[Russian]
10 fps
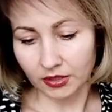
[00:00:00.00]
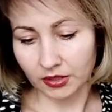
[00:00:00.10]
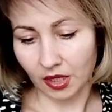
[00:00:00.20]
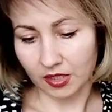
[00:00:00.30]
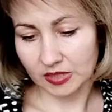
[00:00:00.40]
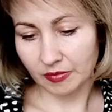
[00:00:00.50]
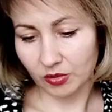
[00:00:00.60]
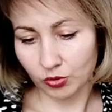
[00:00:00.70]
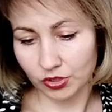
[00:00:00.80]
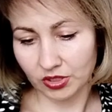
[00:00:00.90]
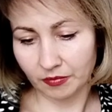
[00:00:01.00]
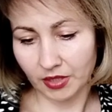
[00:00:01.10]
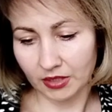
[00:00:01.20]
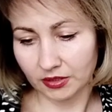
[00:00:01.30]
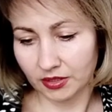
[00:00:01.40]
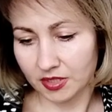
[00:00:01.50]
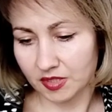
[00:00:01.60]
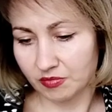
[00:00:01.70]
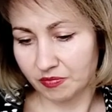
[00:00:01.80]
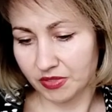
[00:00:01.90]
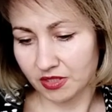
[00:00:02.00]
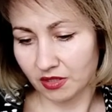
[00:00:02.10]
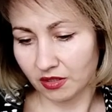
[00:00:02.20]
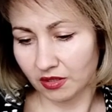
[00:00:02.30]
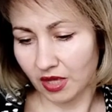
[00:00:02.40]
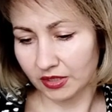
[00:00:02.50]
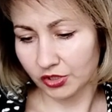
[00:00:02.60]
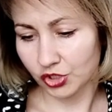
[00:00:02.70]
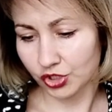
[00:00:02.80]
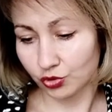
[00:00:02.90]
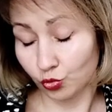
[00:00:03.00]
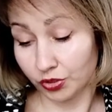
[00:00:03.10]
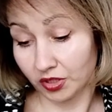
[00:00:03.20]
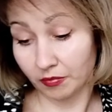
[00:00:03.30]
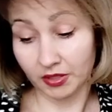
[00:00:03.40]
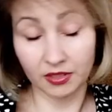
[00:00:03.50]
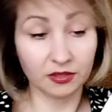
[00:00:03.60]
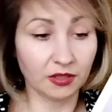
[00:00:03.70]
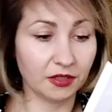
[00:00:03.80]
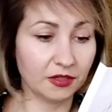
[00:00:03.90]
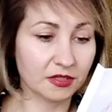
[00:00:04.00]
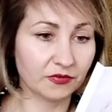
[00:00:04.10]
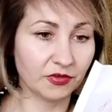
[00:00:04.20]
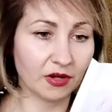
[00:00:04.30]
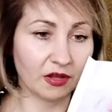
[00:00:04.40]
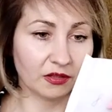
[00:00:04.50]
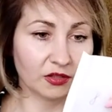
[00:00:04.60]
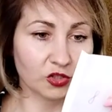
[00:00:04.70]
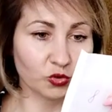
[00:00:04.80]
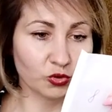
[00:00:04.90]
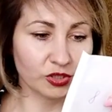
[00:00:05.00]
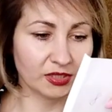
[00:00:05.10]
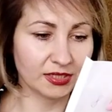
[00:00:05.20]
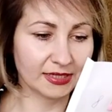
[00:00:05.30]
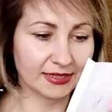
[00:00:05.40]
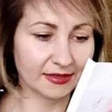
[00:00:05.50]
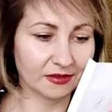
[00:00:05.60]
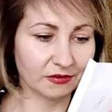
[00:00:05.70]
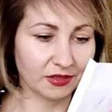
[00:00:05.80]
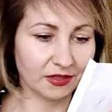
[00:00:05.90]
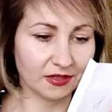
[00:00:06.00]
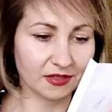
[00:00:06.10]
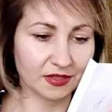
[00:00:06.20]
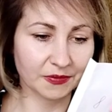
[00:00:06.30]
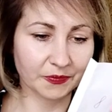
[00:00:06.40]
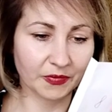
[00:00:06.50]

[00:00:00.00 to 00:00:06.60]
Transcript: Так, смородина, мята, я себе писала ландыши, тоник, мохито, ирис, фиалка. Что же здесь из этого есть?